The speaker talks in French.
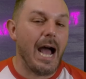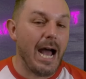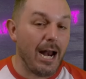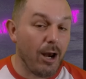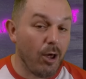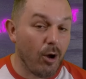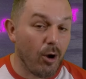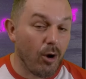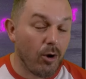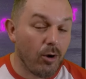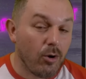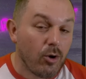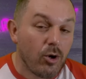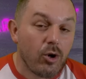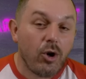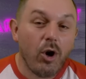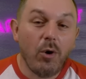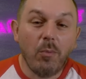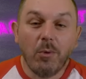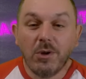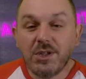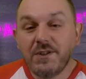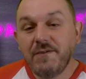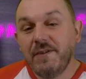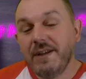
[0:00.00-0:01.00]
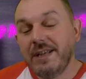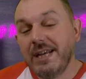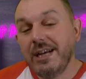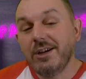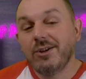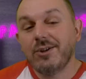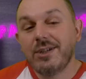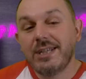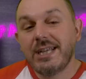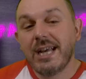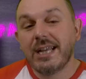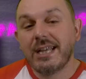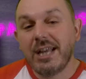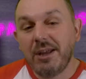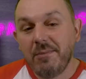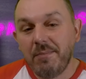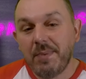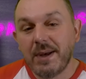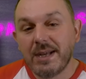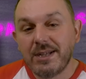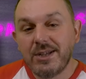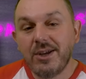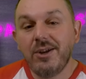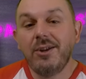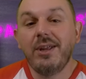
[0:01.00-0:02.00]
Alors, comment se fait-il que certaines
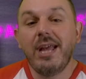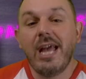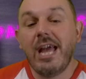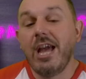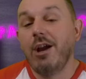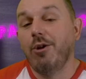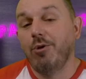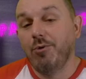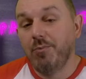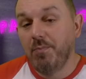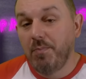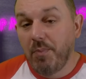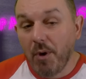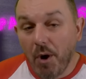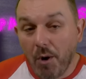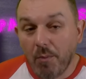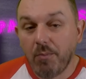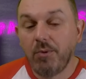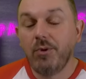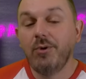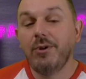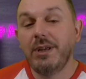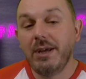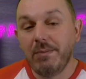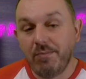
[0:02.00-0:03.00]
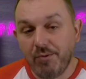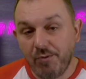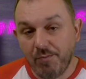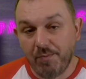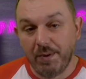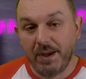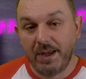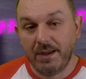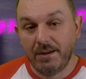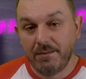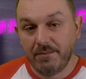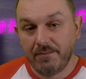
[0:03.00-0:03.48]
personnes aient une peur bleue des poupées